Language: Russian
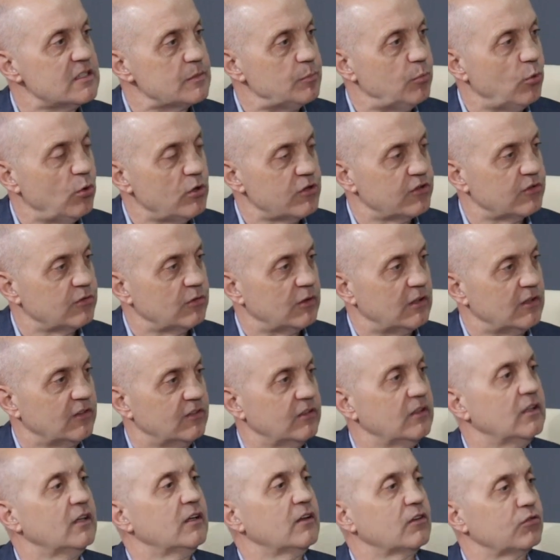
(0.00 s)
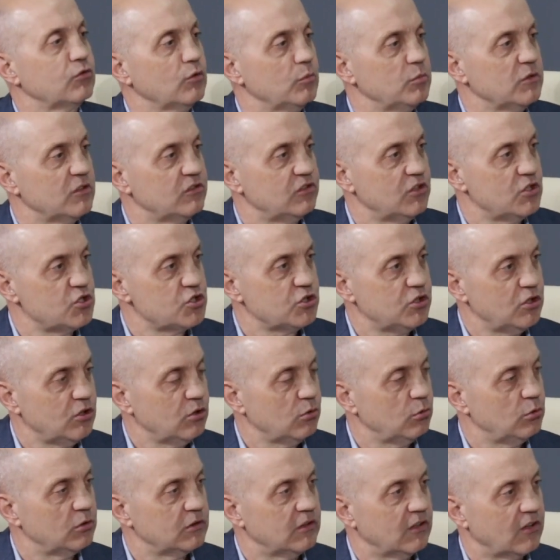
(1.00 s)
использовались, и особенности
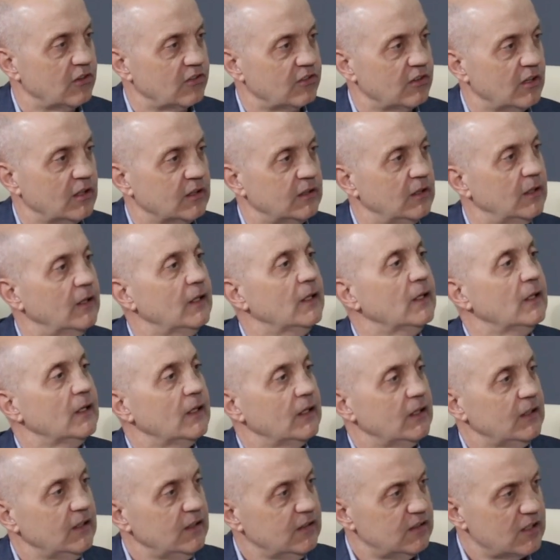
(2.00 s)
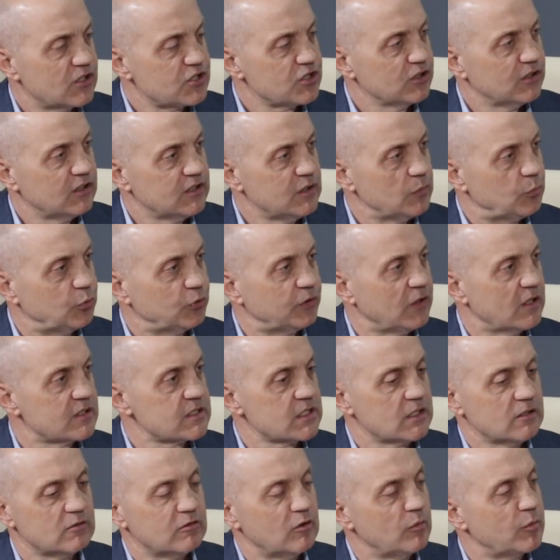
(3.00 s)
4 года назад, и даже на
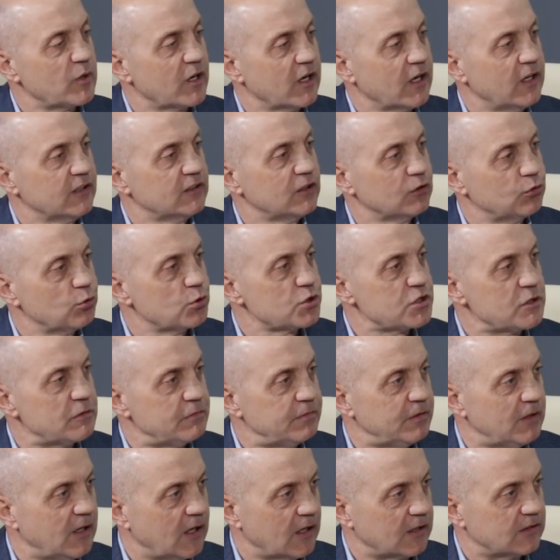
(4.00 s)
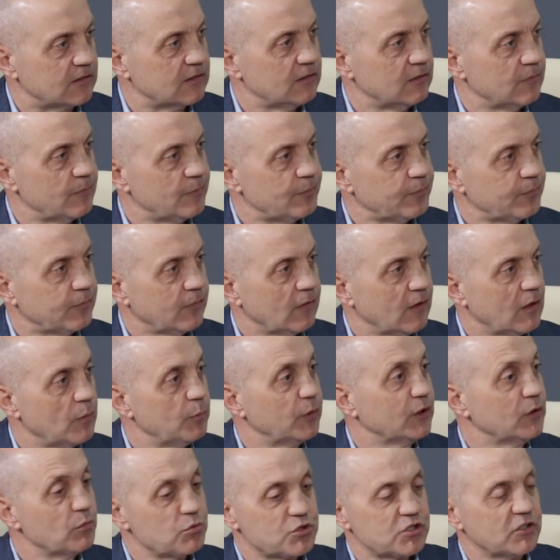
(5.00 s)
депутатских выборах, это тоже факт.
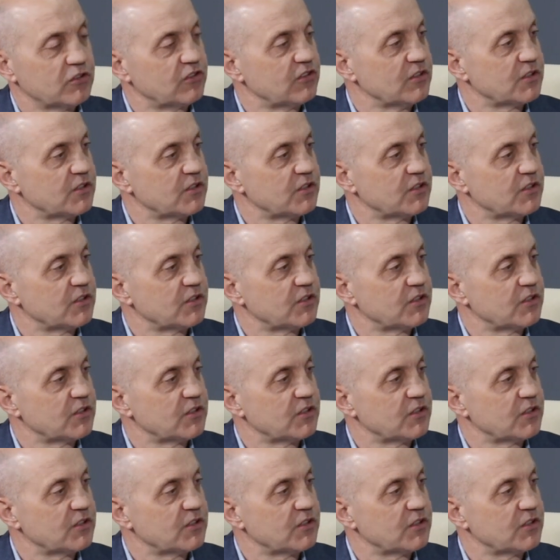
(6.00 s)
Потому что